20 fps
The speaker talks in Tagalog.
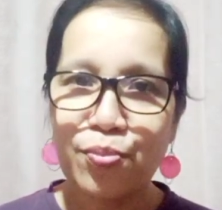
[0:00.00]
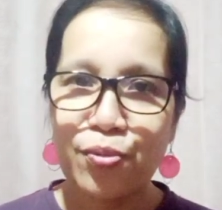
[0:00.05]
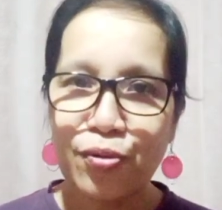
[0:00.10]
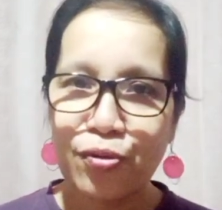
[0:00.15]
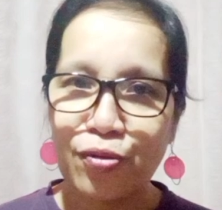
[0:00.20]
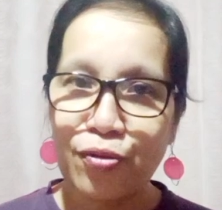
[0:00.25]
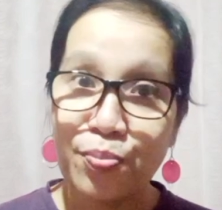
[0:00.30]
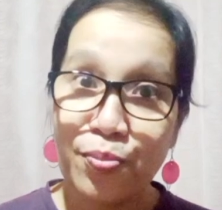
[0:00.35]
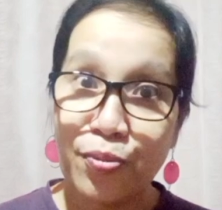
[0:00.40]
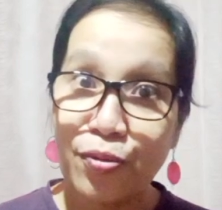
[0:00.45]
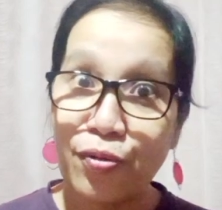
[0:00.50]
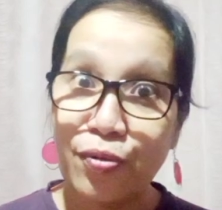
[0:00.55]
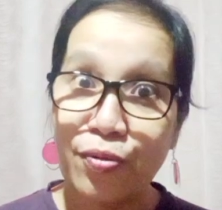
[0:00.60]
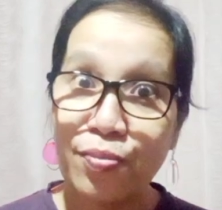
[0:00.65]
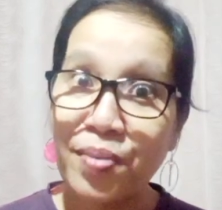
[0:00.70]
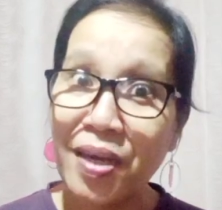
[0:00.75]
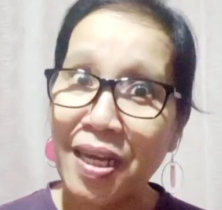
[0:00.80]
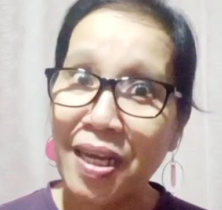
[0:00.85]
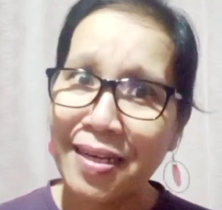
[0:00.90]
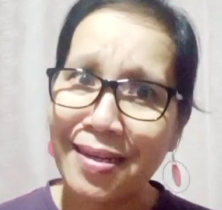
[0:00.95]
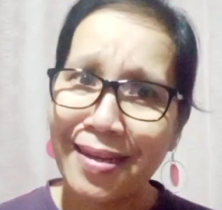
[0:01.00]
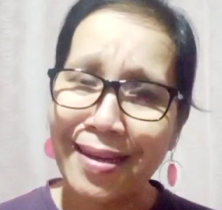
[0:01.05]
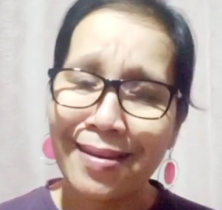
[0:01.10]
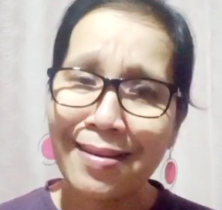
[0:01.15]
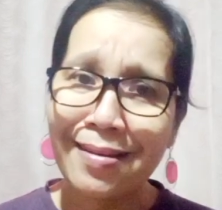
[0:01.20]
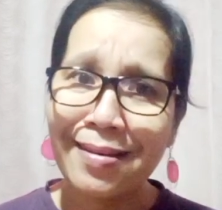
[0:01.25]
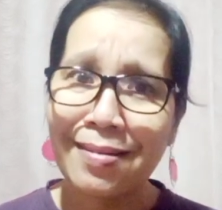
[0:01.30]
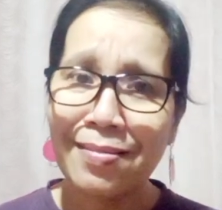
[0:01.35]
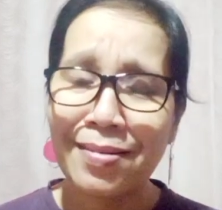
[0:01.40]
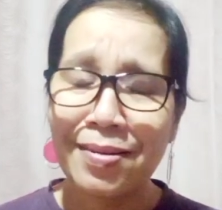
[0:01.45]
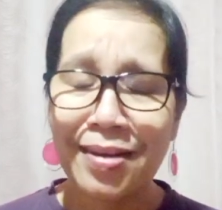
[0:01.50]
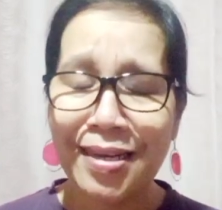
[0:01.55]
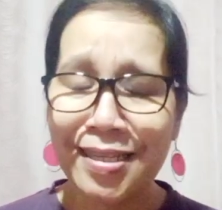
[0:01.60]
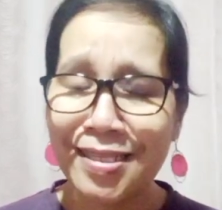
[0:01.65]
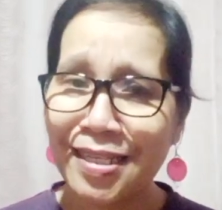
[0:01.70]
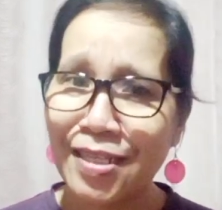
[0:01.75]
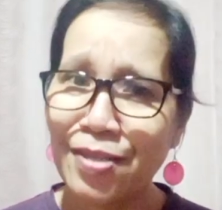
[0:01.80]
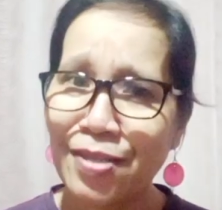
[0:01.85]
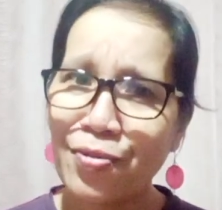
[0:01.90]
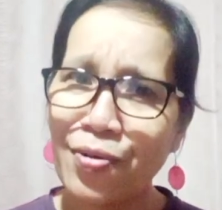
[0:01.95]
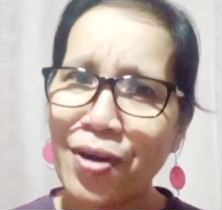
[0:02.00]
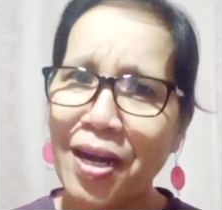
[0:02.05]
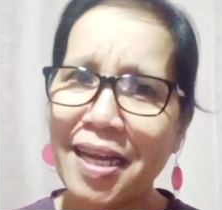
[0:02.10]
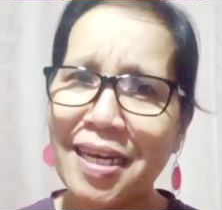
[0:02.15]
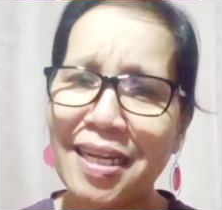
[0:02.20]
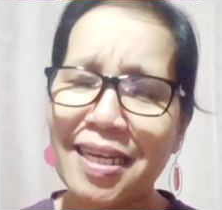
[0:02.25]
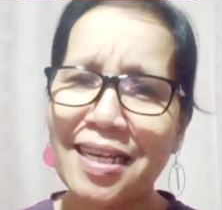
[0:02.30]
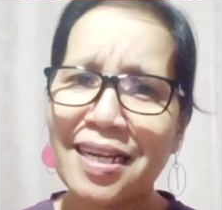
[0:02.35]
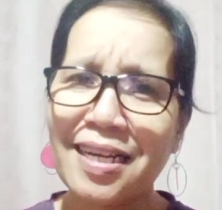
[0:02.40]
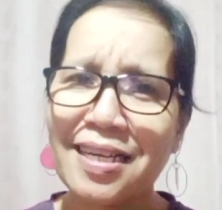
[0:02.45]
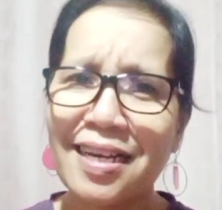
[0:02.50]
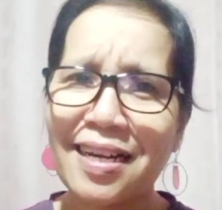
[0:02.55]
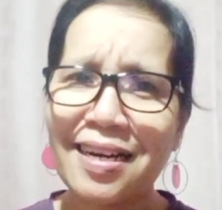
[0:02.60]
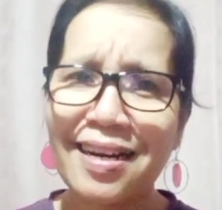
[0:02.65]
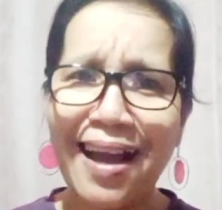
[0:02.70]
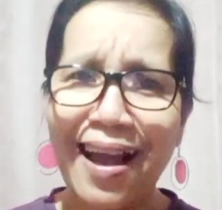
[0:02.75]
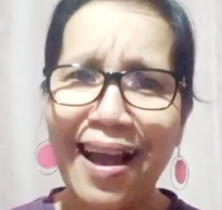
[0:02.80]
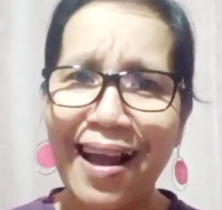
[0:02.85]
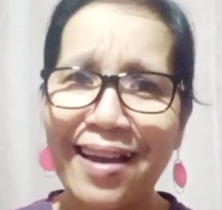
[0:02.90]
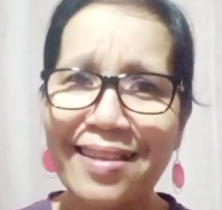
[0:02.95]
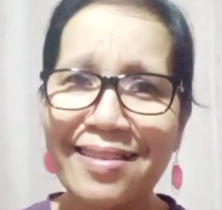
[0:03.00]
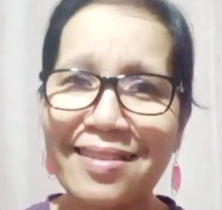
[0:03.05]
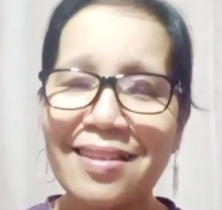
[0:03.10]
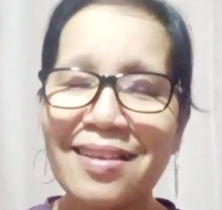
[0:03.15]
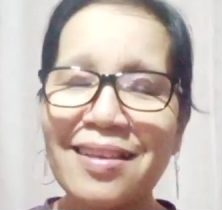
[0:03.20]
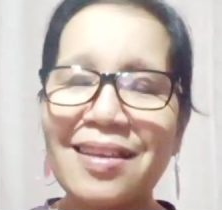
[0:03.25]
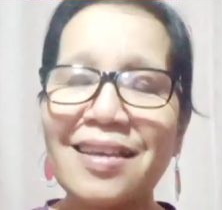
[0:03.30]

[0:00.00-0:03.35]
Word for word: Puro po piling. Kasinungalingan ang lahat.